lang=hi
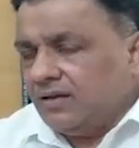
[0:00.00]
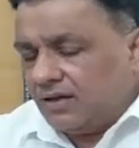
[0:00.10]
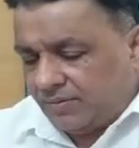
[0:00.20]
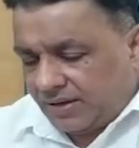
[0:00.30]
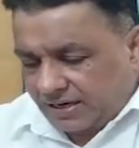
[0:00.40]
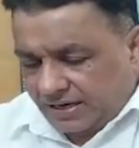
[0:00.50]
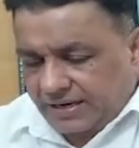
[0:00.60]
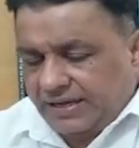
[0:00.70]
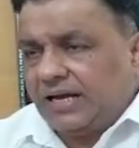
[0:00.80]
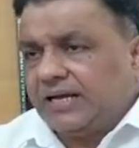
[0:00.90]
हमारी
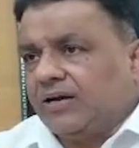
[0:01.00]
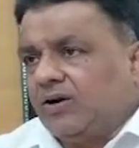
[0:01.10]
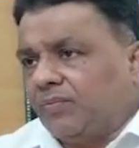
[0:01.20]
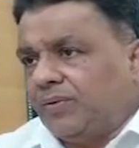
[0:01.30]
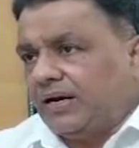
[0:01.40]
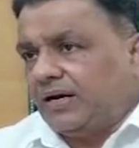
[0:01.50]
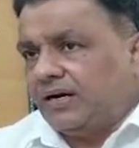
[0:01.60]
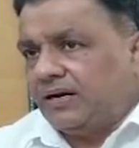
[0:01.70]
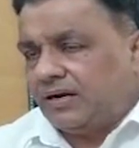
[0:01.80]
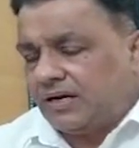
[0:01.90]
इंडिया की गवर्नमेंट
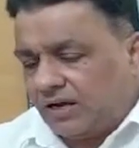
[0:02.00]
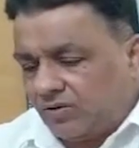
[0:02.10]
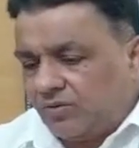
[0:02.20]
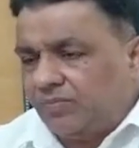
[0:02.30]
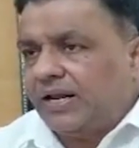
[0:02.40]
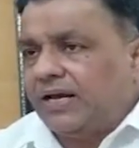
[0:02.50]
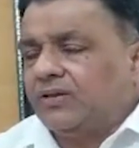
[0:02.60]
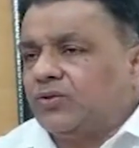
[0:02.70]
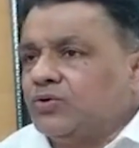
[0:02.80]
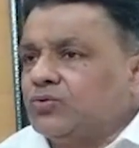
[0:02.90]
कानून बनाई
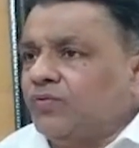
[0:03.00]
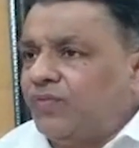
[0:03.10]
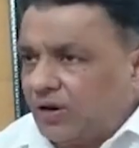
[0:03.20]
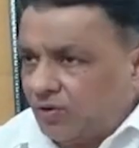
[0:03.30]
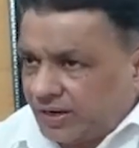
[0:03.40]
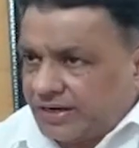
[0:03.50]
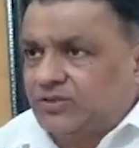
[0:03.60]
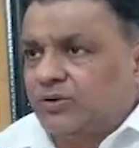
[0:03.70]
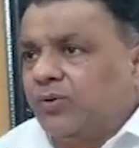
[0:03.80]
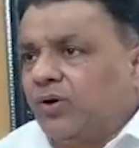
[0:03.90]
तो उसको फॉलो कर रहे
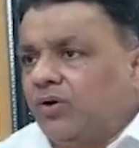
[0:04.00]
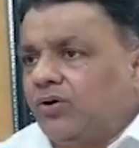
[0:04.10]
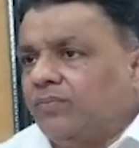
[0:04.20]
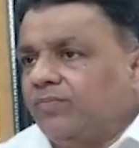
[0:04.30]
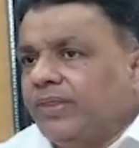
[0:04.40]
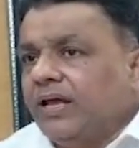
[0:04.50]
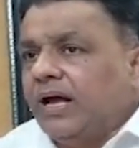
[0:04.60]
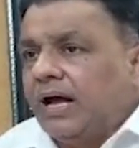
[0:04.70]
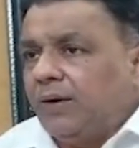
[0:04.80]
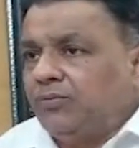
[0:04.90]
सब लोग
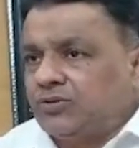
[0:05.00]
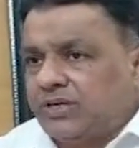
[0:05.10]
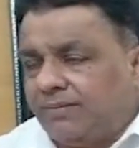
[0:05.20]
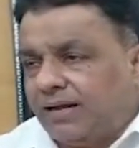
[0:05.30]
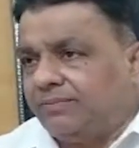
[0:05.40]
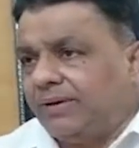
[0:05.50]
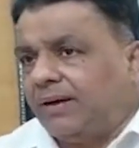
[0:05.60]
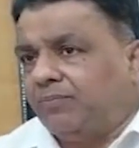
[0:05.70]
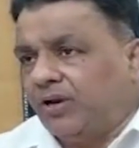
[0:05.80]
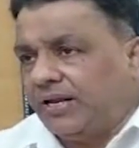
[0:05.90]
अब उसके बाद में
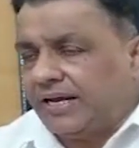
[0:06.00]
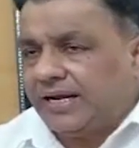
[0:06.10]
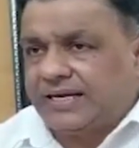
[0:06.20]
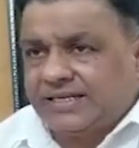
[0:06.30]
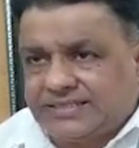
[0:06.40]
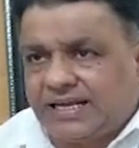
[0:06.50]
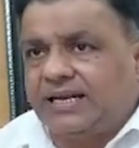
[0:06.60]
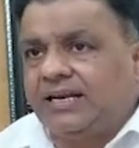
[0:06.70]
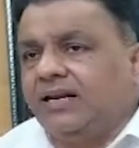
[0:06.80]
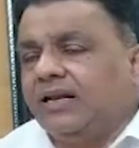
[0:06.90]
आप बोलेंगे इक्कीस साल
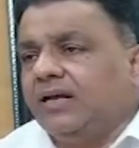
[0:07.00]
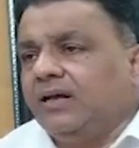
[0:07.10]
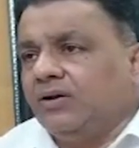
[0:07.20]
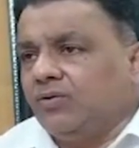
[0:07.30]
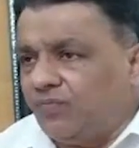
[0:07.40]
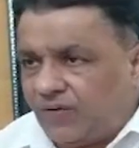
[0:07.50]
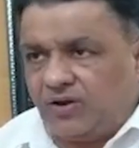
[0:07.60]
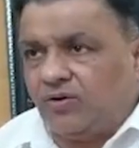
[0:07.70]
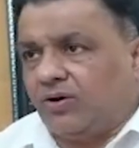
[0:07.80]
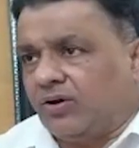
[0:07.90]
को
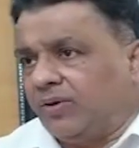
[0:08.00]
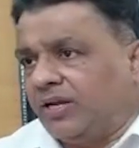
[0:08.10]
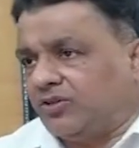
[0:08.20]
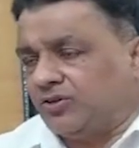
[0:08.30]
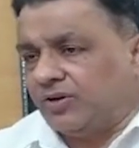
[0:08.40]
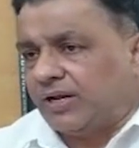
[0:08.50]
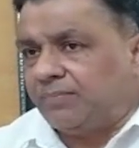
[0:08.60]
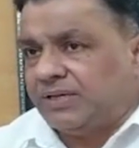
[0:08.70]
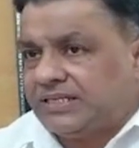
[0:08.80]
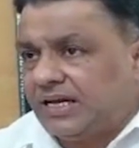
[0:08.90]
फॉलो करो बोले तो जो है ना
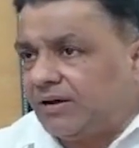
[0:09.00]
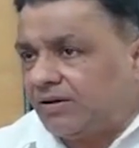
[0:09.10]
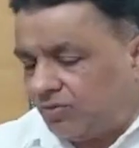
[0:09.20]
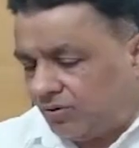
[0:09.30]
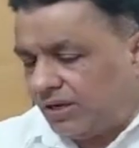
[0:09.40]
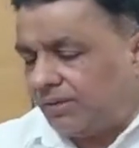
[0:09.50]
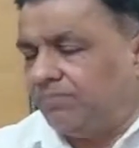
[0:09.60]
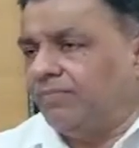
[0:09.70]
बच्चियाँ हो या